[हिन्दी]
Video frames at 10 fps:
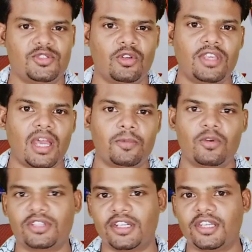जो कि
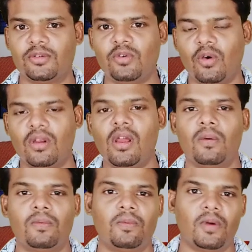आपको 32 और
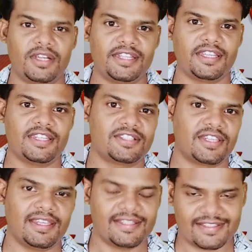43 इंच
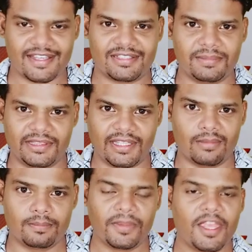के साथ मिलता
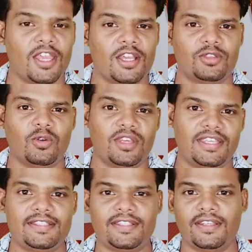है तो
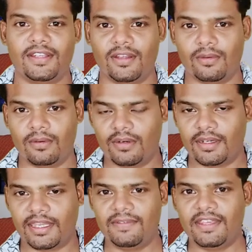इस
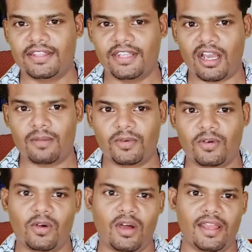टीवी के अंदर
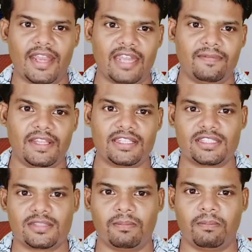आपको
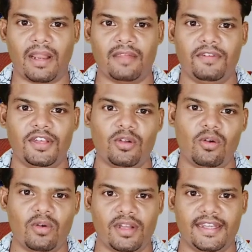नेटफ्लिक्स प्राइम
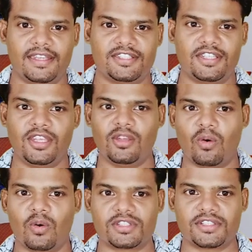वीडियो डिजनी
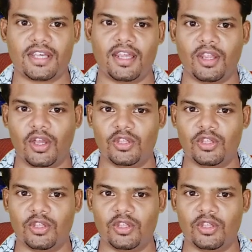हॉटस्टार